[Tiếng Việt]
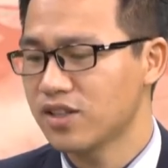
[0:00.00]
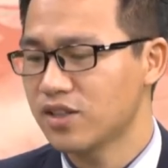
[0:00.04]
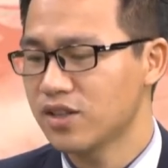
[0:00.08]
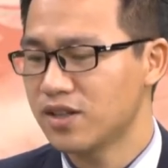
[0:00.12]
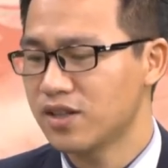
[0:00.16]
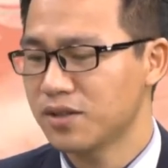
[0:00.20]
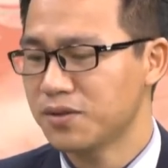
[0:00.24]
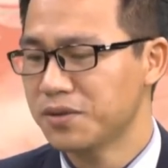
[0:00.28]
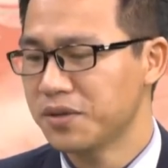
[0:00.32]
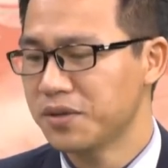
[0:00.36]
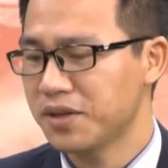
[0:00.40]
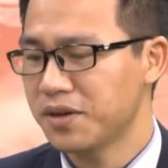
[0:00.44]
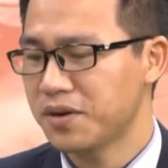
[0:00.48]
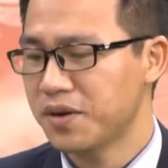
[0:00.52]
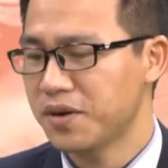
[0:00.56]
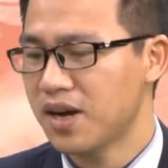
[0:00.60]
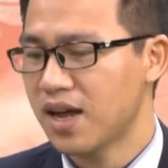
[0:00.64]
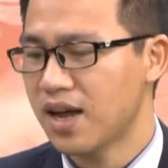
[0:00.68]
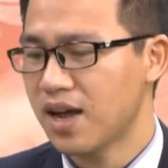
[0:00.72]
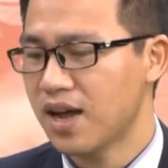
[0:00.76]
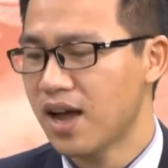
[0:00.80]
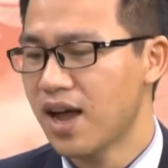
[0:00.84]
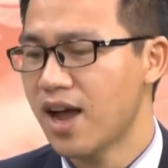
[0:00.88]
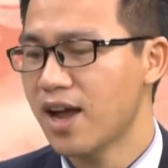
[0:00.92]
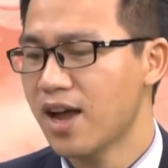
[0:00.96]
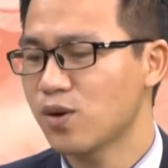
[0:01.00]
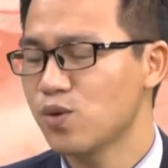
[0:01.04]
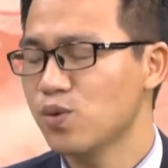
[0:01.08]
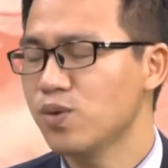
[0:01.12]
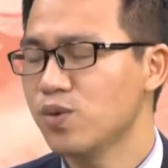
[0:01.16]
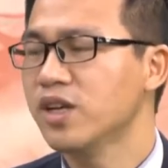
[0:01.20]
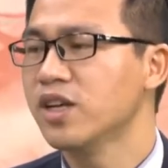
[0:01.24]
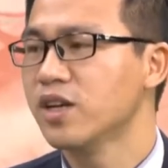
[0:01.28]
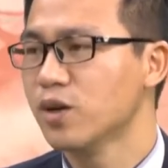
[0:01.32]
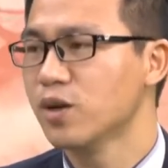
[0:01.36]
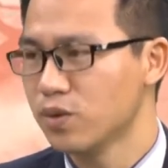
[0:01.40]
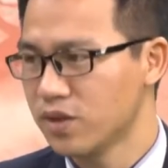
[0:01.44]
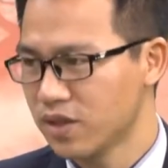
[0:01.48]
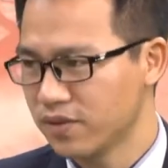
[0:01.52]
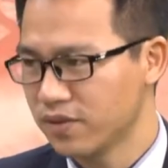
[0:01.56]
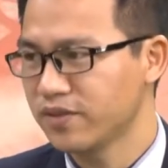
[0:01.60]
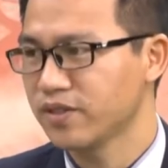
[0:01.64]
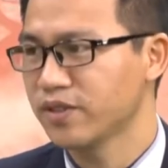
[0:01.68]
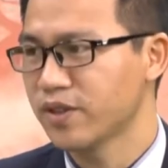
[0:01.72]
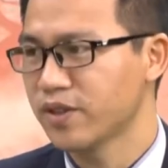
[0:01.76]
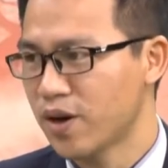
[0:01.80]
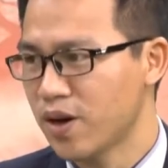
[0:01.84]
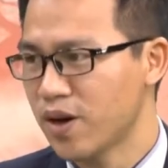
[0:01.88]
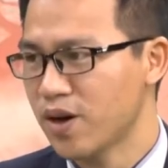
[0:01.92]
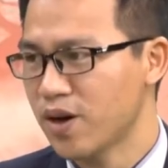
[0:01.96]
cho nên có thể nói là ai cũng hiểu được
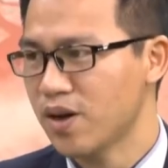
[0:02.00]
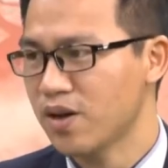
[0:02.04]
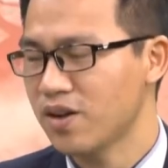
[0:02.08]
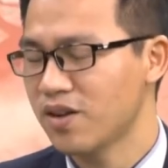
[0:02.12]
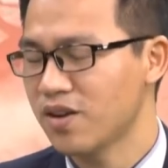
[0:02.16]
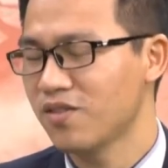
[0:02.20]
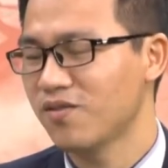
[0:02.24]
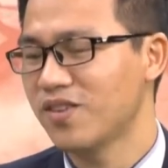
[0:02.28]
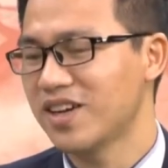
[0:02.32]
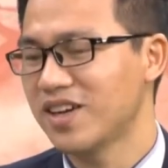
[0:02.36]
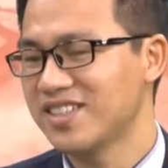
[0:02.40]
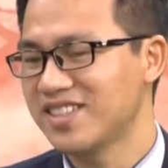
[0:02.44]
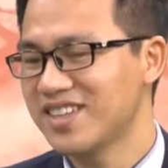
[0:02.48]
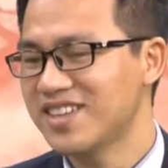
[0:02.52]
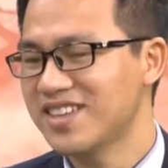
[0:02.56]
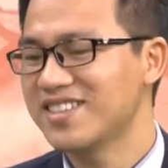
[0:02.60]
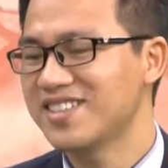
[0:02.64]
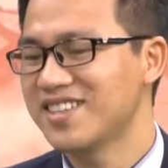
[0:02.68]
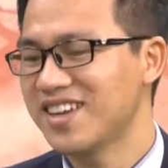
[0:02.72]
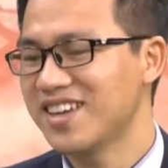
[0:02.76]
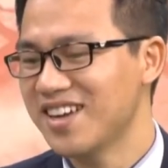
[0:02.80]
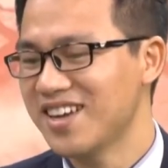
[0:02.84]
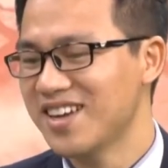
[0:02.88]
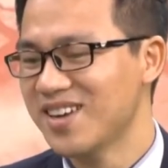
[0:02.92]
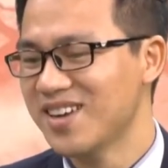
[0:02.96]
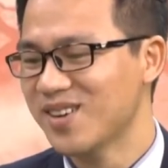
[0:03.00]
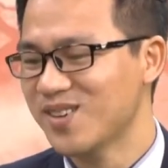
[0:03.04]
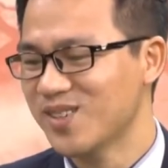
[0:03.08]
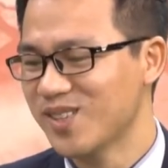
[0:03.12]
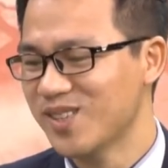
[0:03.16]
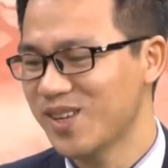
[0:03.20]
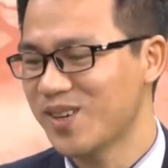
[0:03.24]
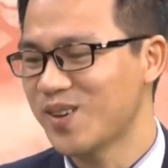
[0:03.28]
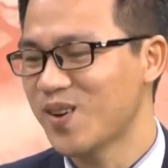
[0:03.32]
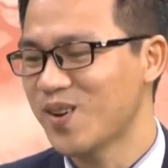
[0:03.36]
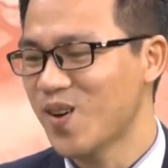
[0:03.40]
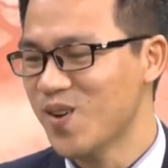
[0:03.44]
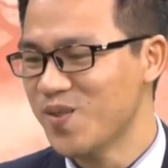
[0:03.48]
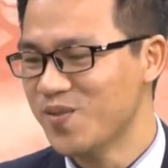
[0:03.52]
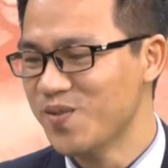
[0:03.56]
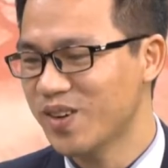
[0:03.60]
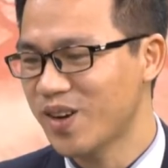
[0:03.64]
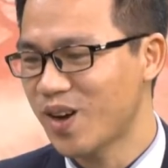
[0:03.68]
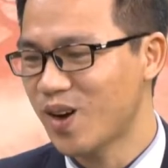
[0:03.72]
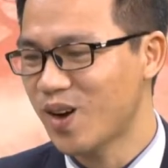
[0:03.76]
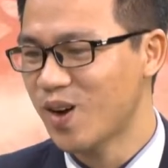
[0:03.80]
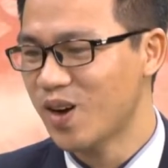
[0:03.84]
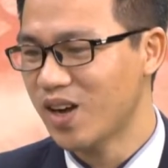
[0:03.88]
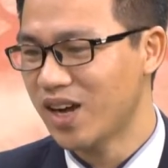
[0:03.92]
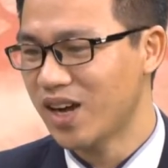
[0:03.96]
nó và rất dễ có thể nói về
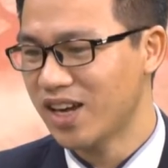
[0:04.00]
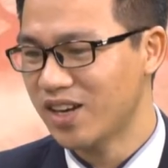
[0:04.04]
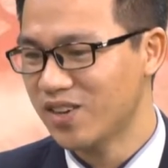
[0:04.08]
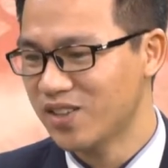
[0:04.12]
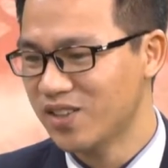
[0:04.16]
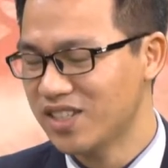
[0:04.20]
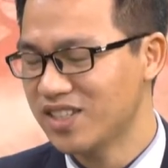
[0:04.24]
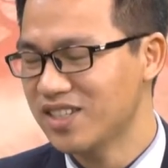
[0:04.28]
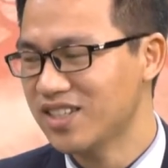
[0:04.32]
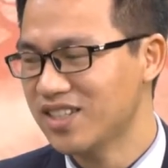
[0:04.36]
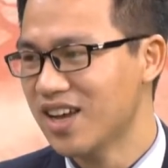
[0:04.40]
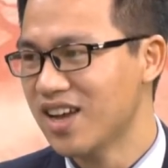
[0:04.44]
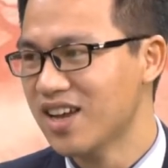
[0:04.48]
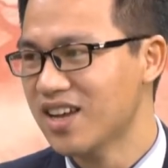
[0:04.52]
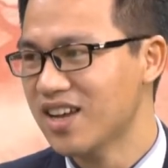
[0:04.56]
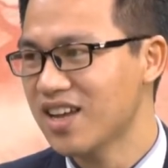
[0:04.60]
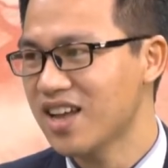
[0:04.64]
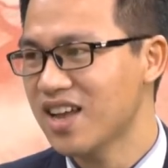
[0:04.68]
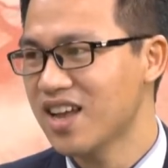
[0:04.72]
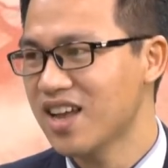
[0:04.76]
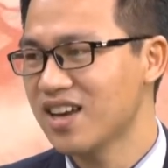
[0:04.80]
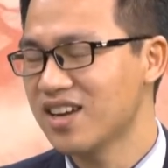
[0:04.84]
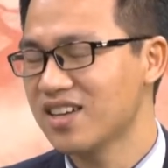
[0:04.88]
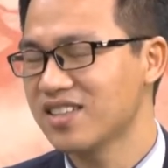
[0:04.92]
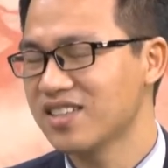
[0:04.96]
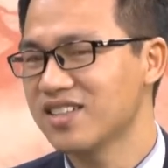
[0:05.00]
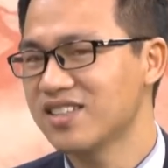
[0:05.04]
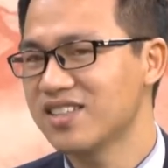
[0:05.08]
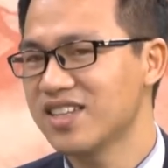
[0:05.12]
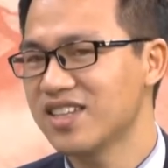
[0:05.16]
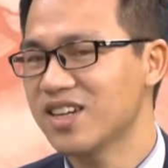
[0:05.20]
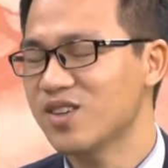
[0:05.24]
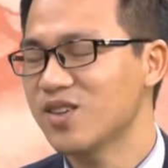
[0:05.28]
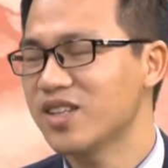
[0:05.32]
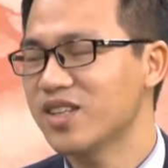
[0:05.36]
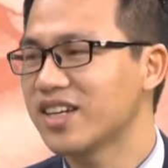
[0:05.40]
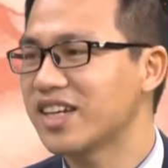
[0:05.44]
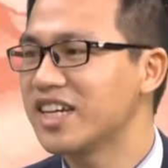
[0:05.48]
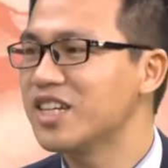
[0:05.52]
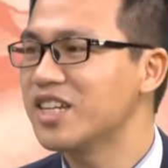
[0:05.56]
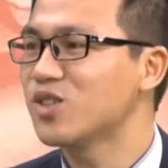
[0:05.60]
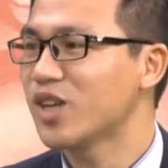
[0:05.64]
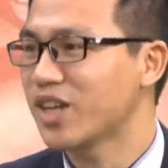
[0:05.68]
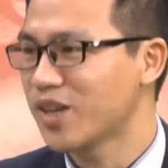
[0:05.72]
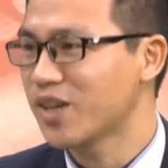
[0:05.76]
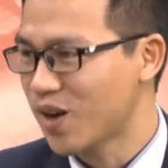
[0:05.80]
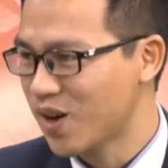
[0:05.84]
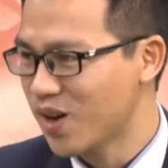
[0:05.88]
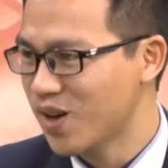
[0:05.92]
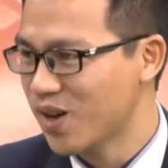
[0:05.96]
nó hay là chính xác là rất dễ có thể kinh
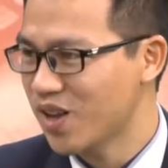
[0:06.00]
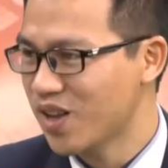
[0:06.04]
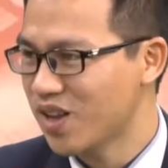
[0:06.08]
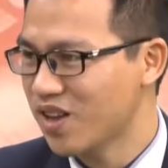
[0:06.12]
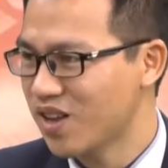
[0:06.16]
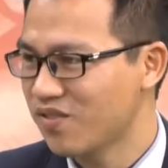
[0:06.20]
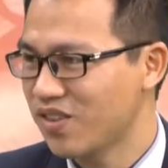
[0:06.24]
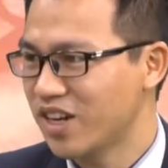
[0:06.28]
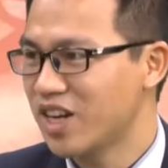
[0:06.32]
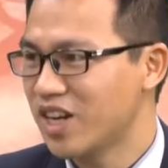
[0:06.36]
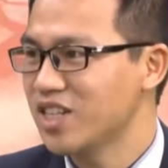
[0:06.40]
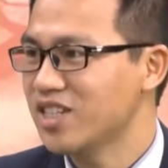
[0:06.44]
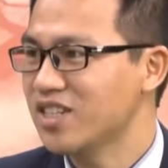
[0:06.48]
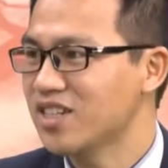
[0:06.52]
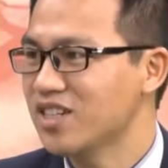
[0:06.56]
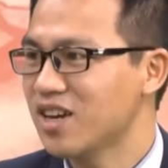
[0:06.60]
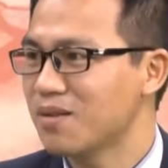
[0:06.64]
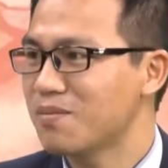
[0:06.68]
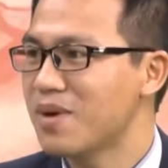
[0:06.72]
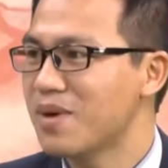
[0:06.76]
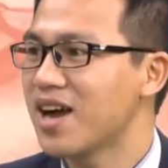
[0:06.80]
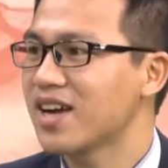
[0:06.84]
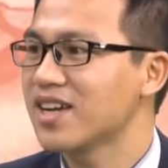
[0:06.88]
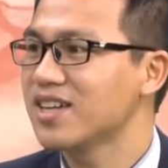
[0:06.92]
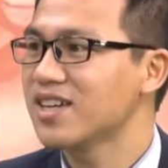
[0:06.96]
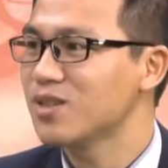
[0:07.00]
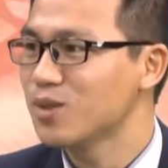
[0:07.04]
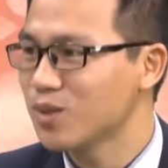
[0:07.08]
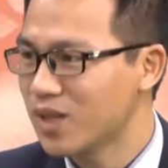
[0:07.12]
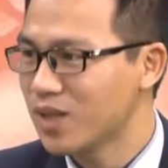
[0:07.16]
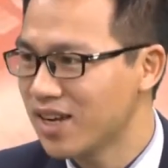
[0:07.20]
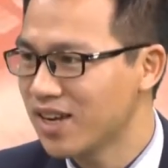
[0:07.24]
doanh nó và đấy chính là ba cái ưu